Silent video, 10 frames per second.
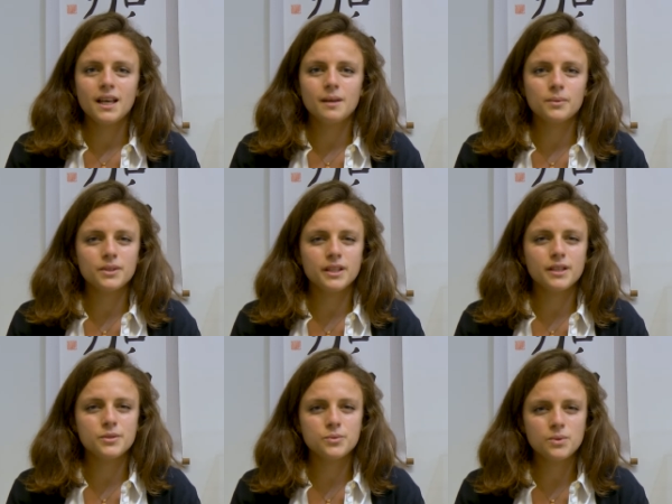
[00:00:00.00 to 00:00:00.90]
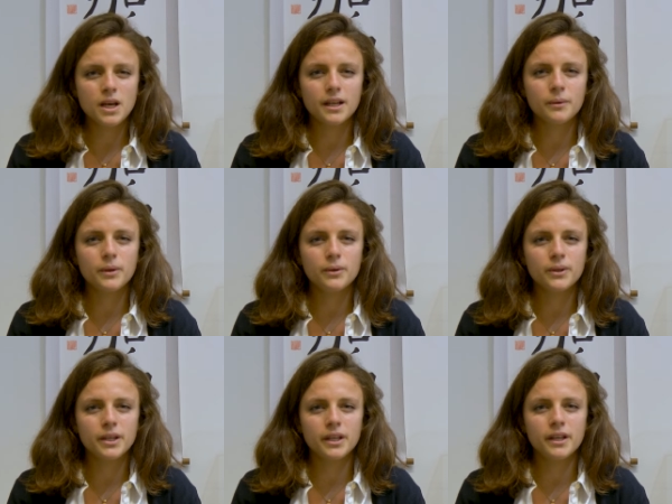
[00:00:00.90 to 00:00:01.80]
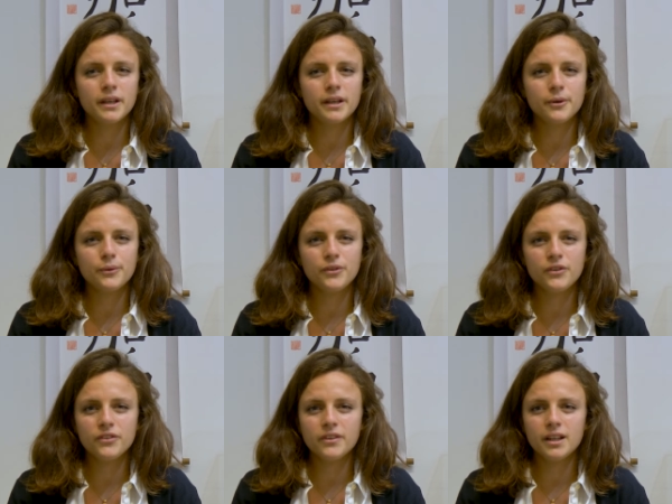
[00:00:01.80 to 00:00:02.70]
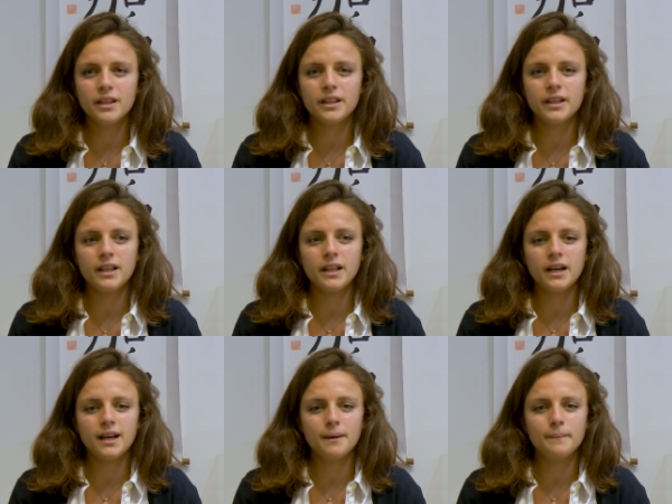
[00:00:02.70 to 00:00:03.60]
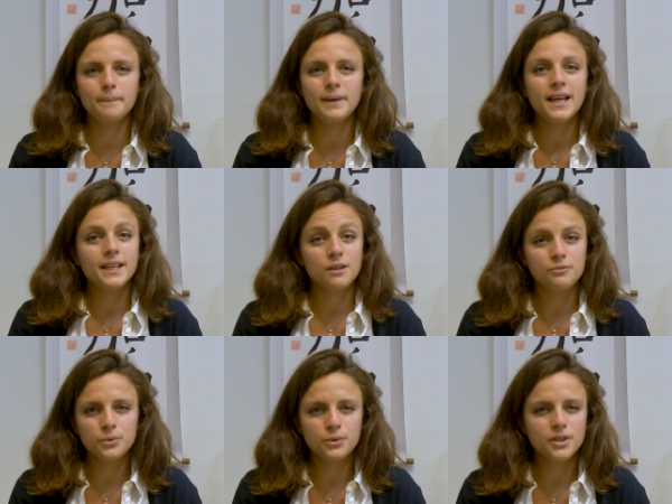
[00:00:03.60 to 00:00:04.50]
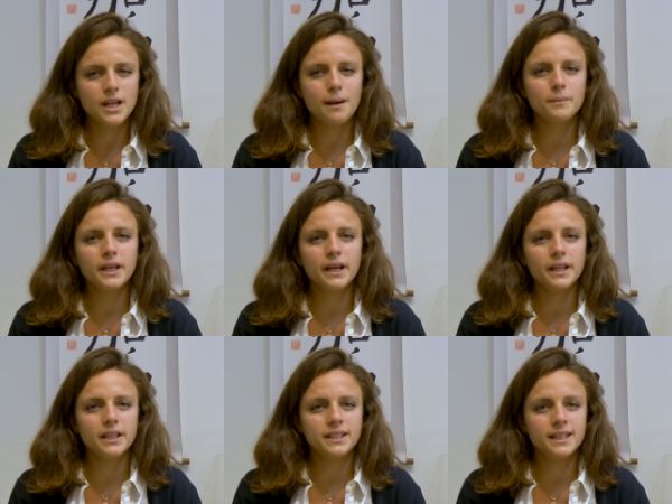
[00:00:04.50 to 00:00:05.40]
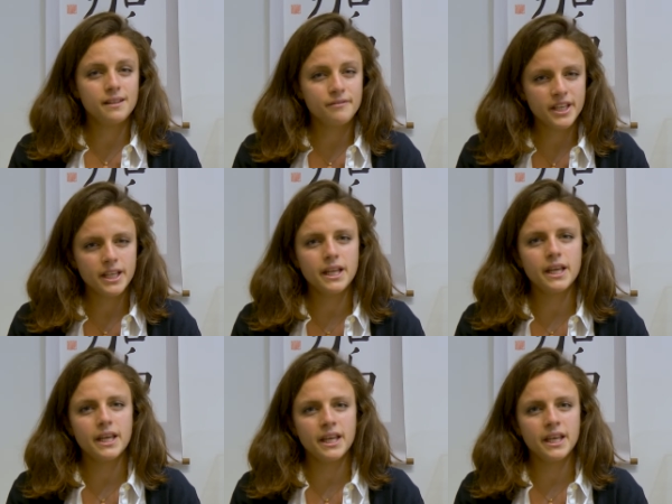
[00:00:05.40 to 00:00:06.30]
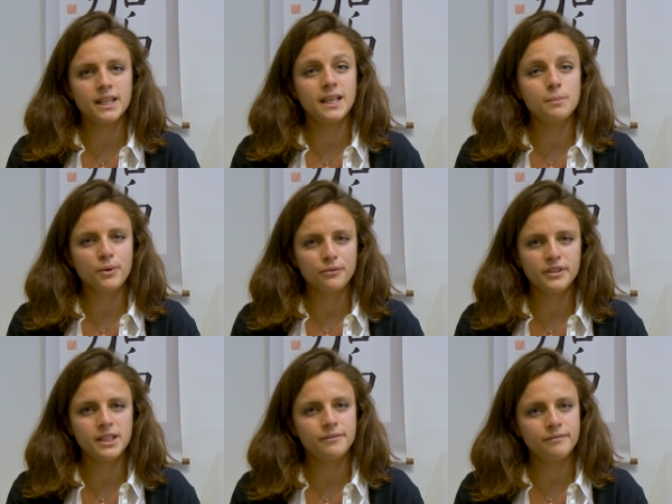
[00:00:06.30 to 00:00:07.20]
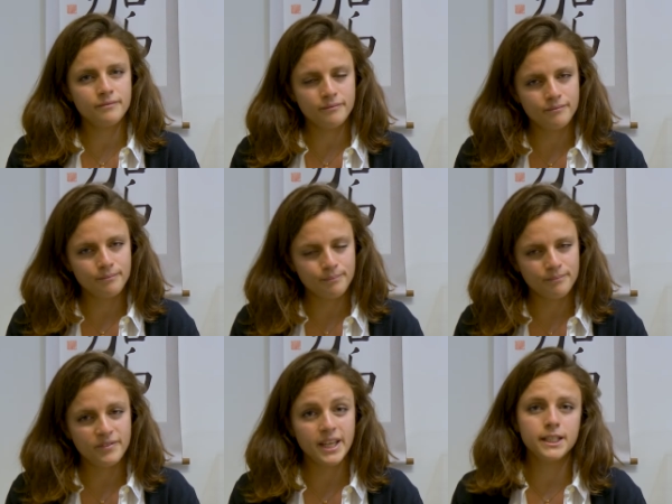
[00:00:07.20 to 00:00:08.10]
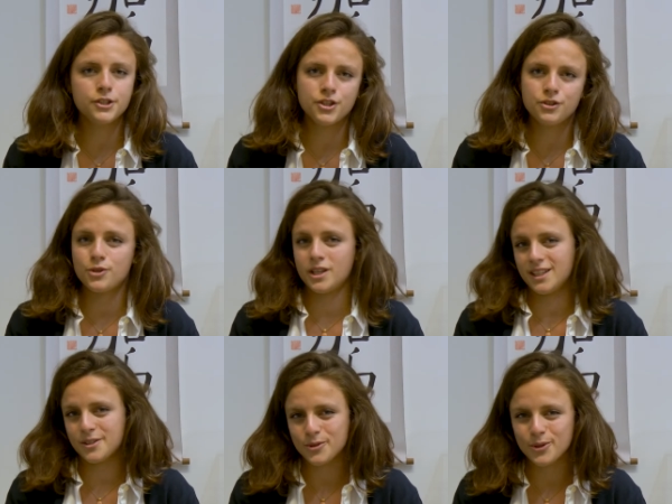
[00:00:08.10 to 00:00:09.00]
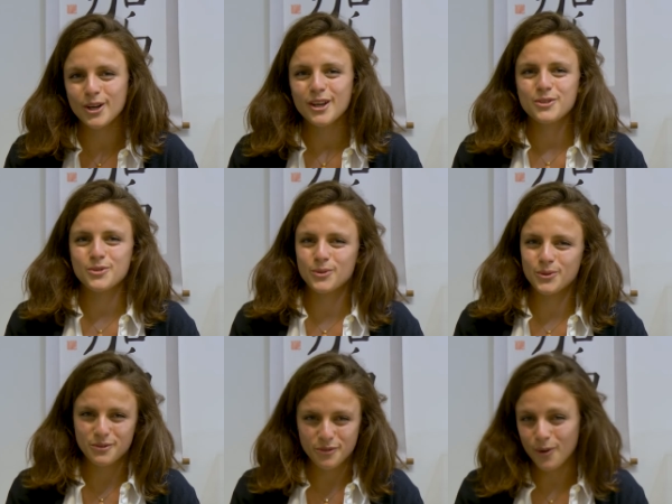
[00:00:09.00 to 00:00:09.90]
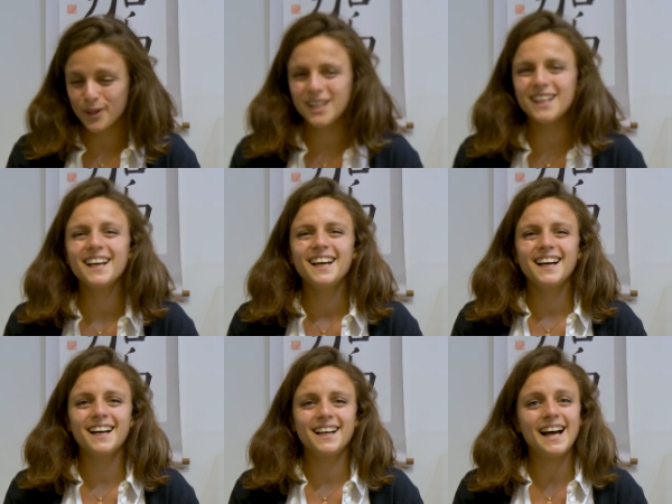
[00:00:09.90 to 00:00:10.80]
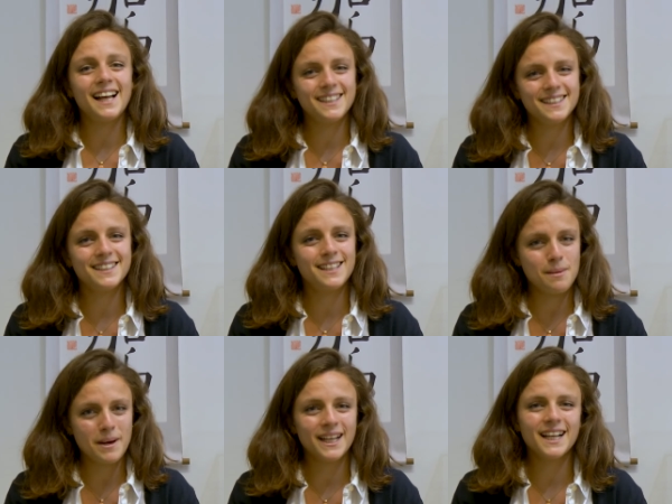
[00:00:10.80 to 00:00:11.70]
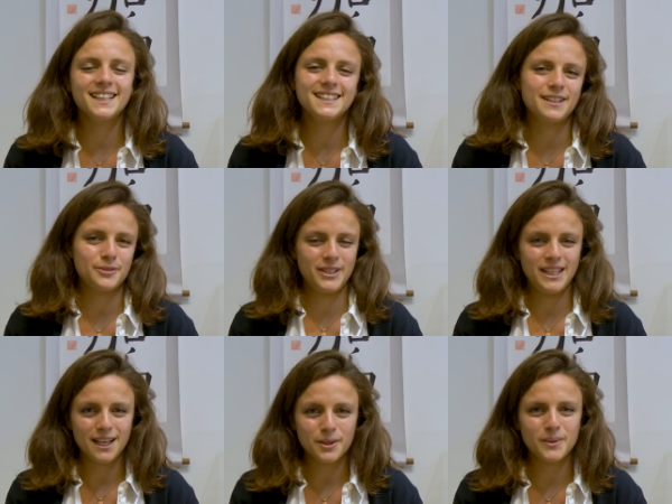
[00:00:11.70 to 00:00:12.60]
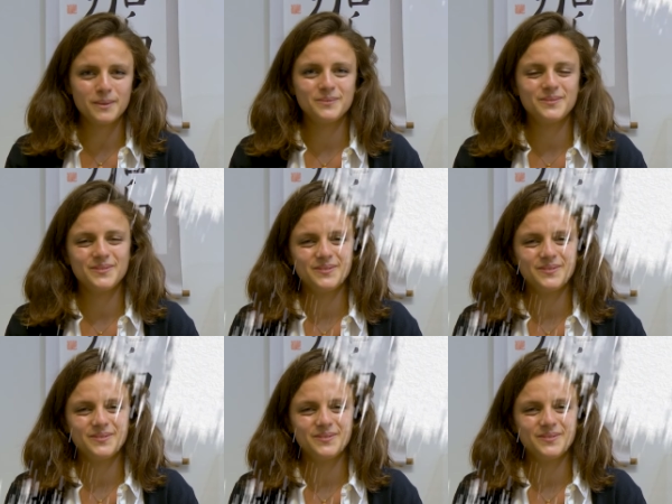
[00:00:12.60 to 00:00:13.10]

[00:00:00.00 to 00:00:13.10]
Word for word: e poter studiare quello che eh, consiste nella, mm, nella, fluidodinamica delle vele e dei profili mm, velici, che adesso sono i foil, eh, della barca all'interno dell'acqua.